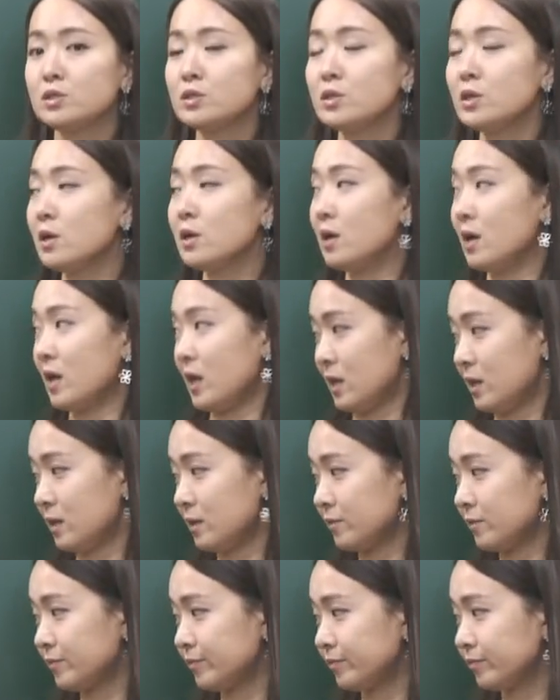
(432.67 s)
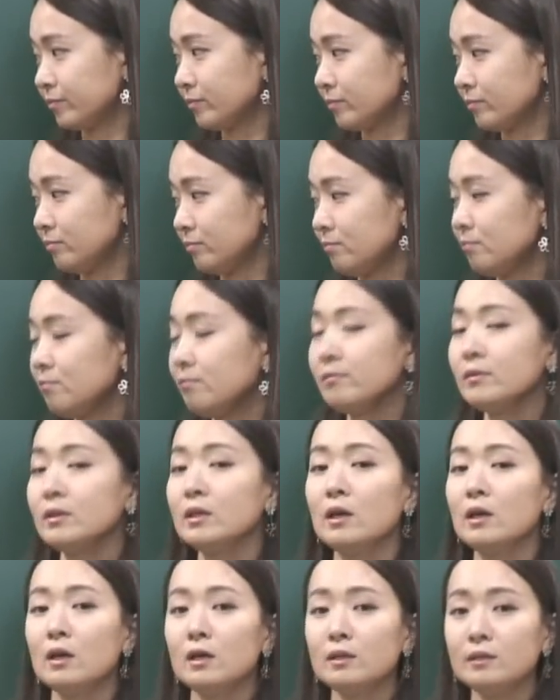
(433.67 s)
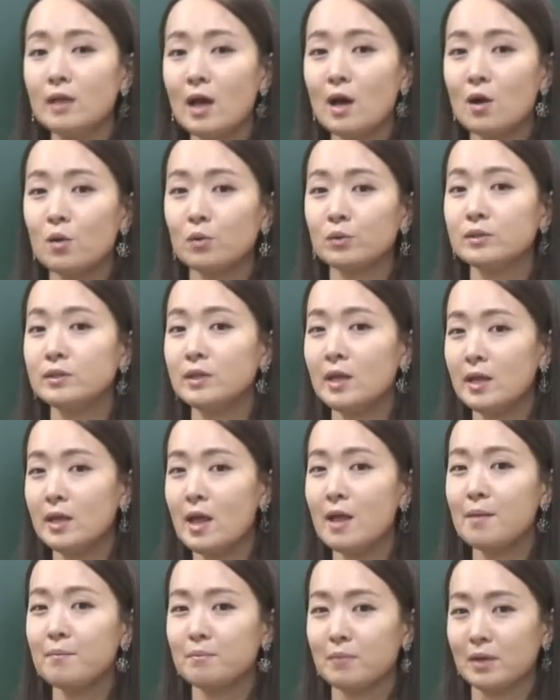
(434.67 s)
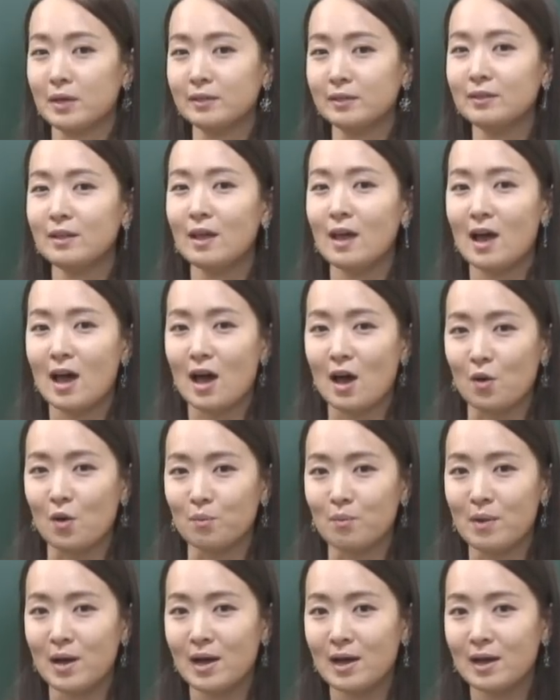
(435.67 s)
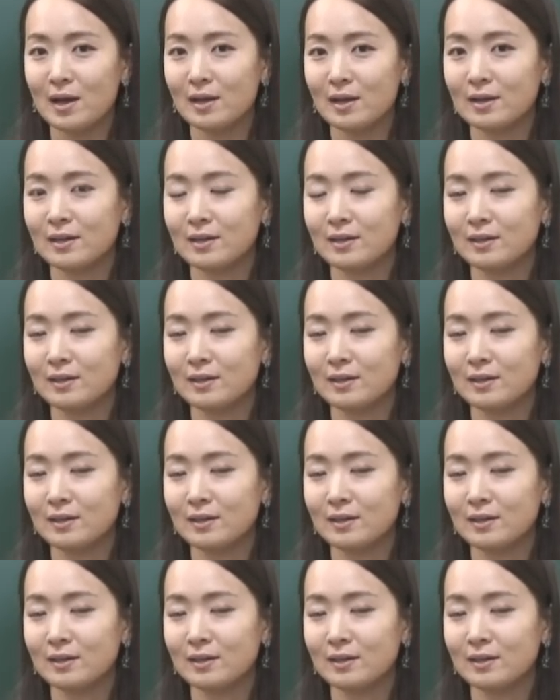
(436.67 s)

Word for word: 这里 到天安门好吗